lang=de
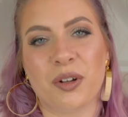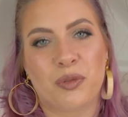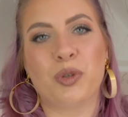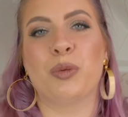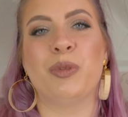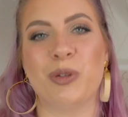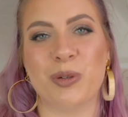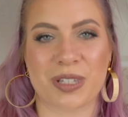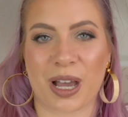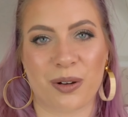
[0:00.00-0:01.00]

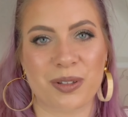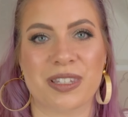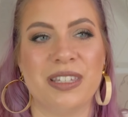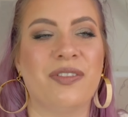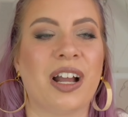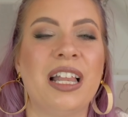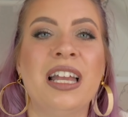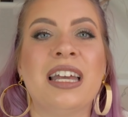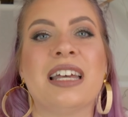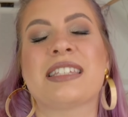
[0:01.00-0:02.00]
voluminöser aussieht, weil
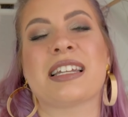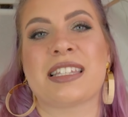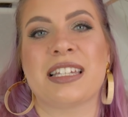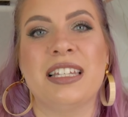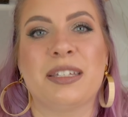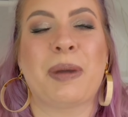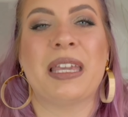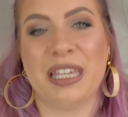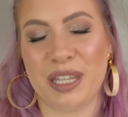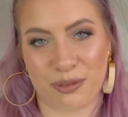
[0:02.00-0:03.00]
es tatsächlich bei
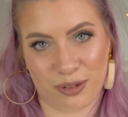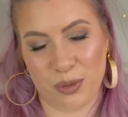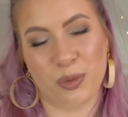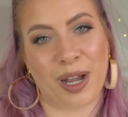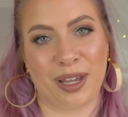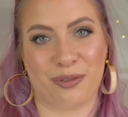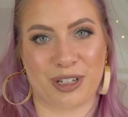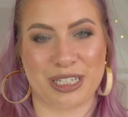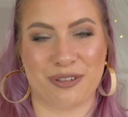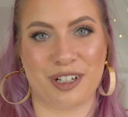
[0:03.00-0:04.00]
jeder Figur
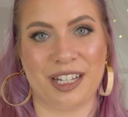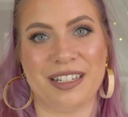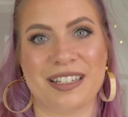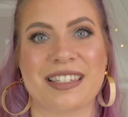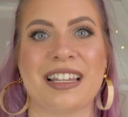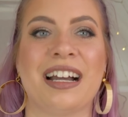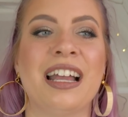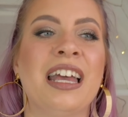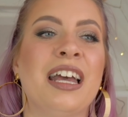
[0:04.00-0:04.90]
einfach der Fall ist, ja.